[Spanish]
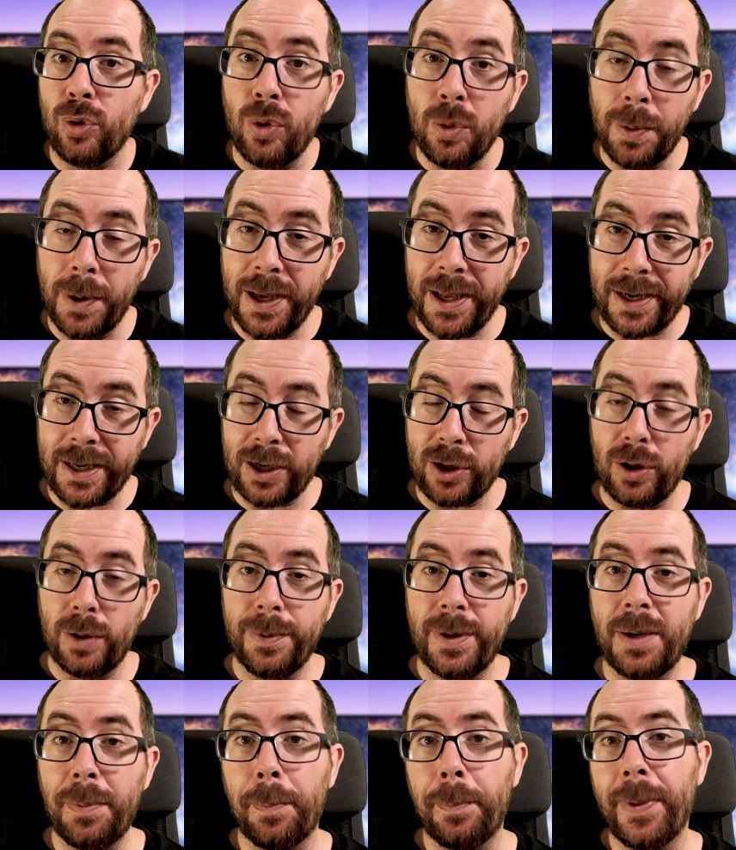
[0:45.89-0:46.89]
VR
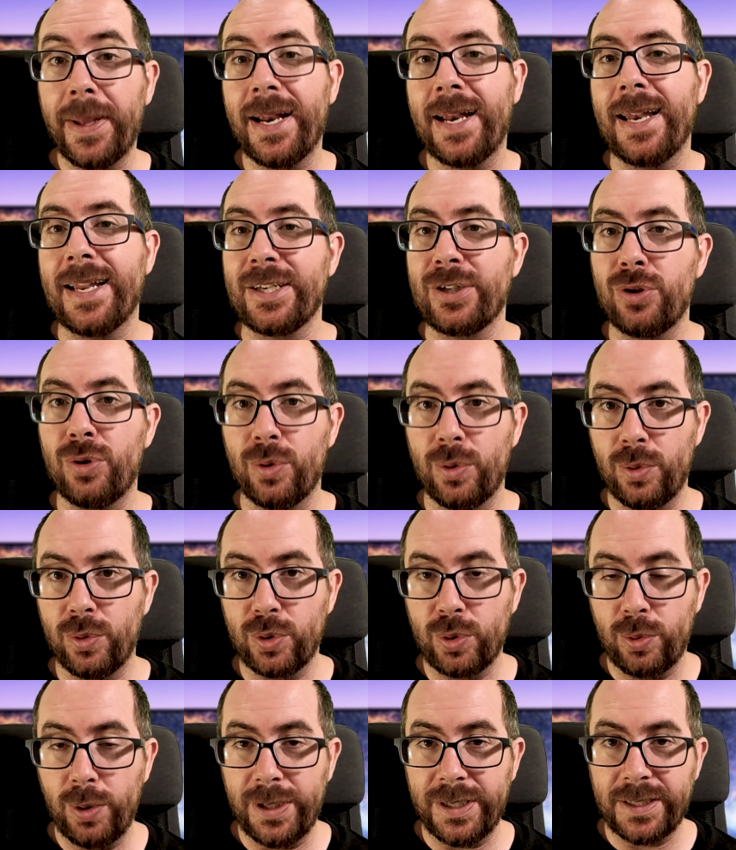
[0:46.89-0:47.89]
Cover para las
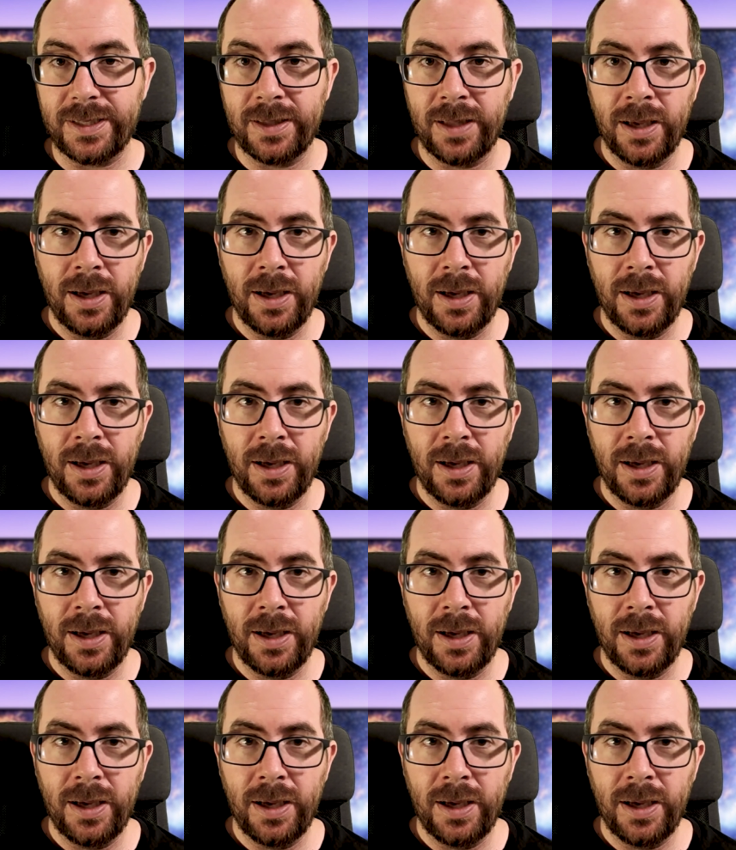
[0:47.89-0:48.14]
Oculus Quest.